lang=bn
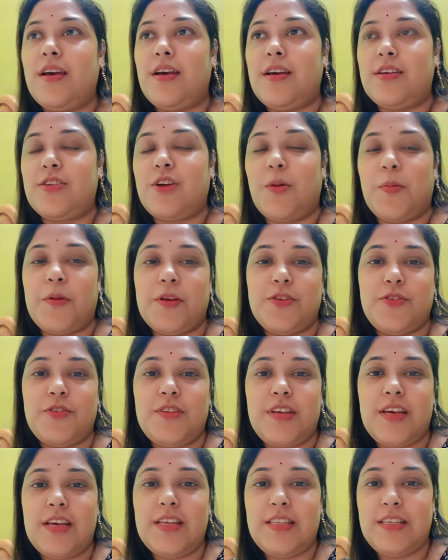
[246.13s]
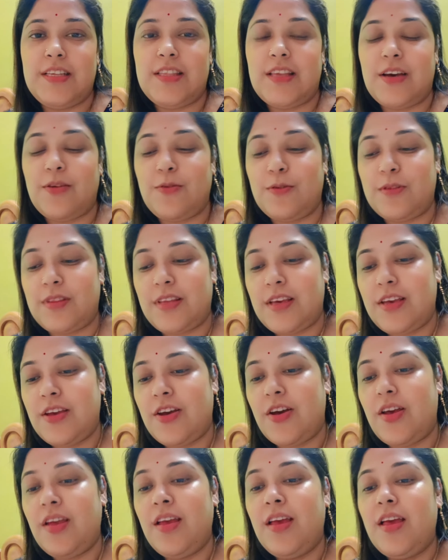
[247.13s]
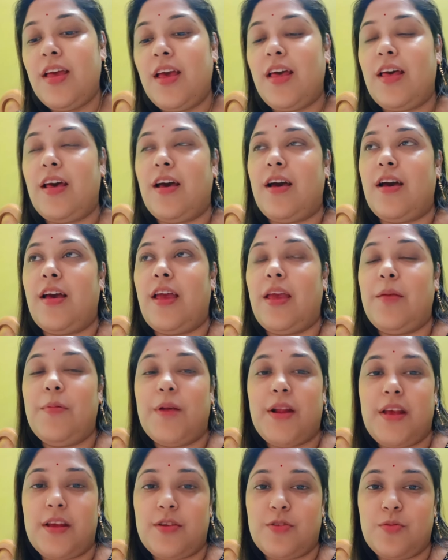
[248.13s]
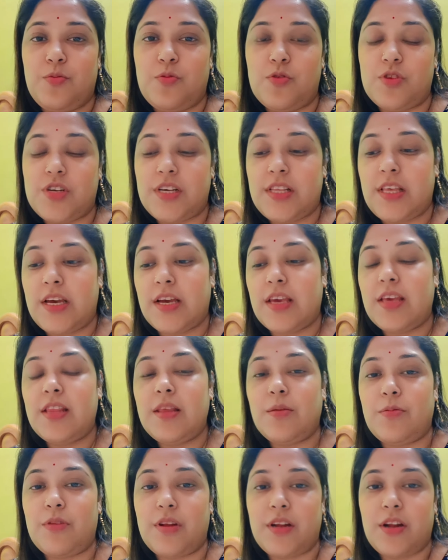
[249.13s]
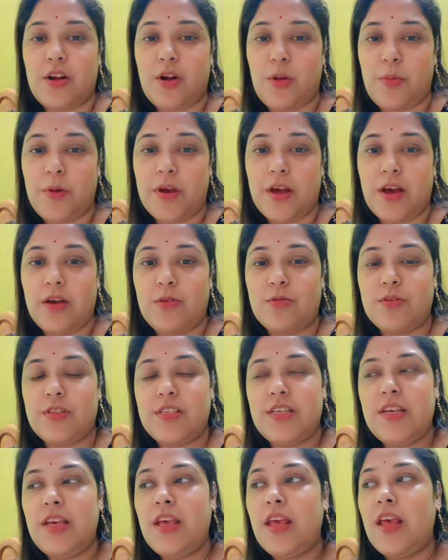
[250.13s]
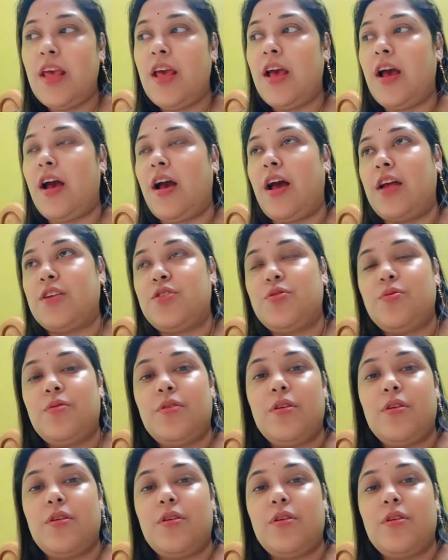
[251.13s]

সব কিছু নিয়েই চিন্তা করতেই হয় এবারে একটু বসে থাকি দেবলিনার অপেক্ষা করছি আসুক